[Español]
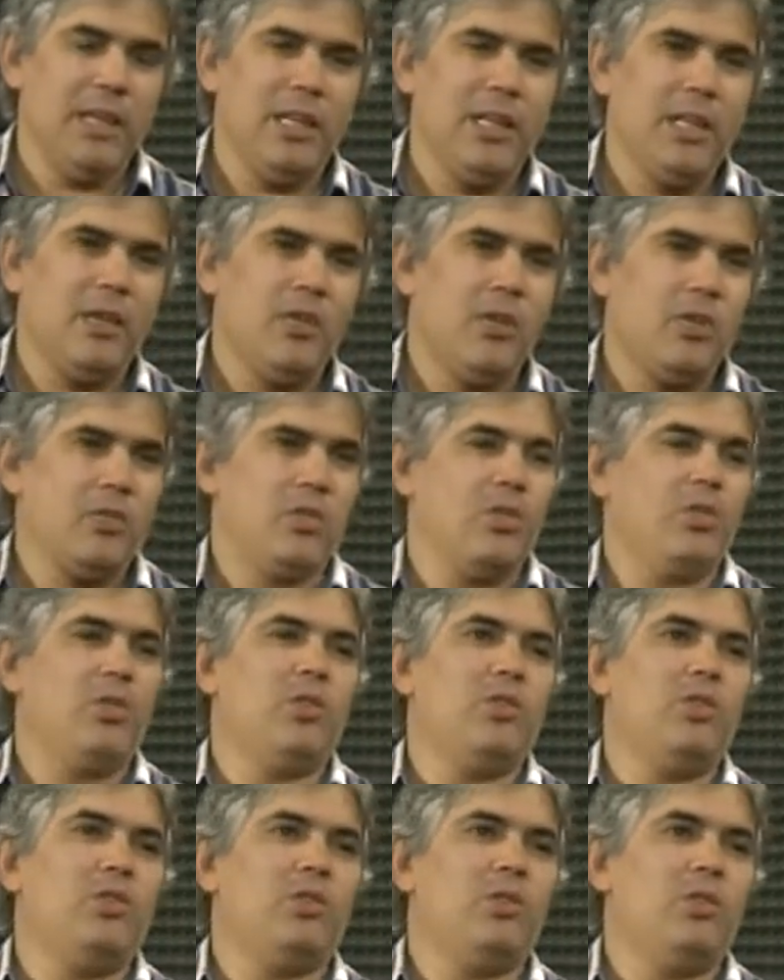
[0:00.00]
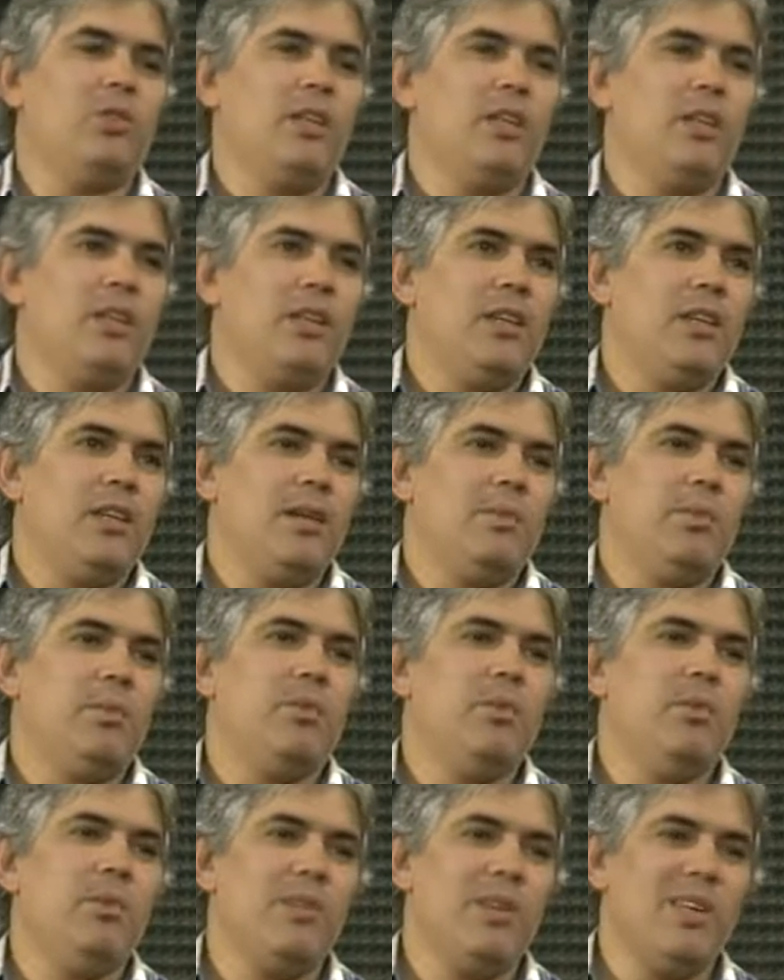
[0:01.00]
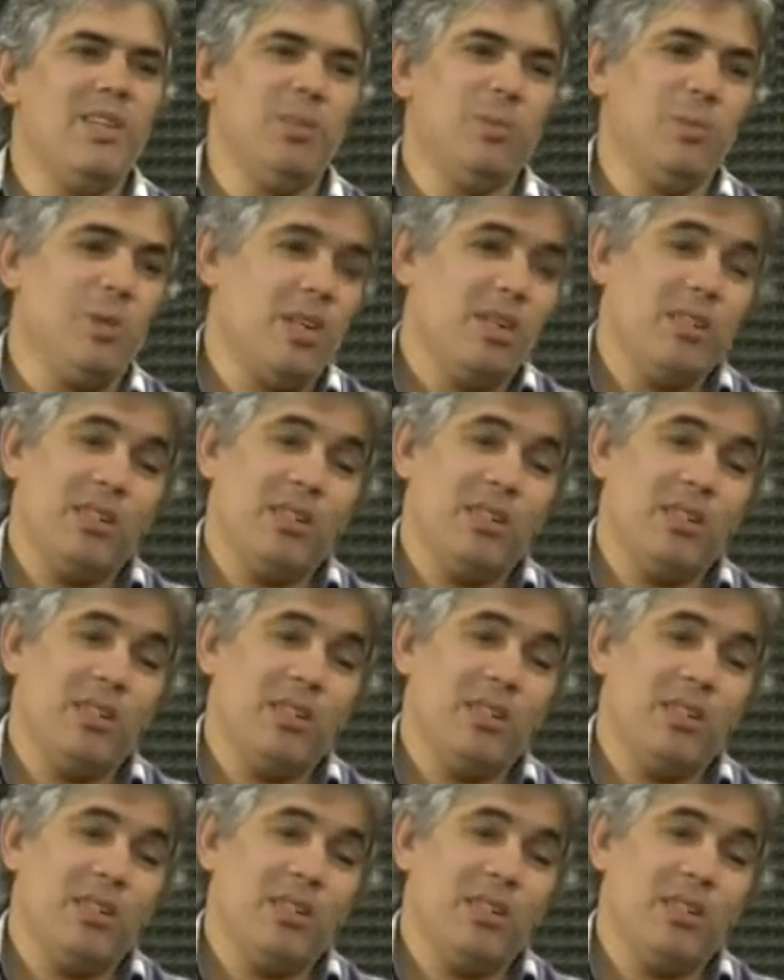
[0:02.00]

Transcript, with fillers: Nosotros hemos vivido durante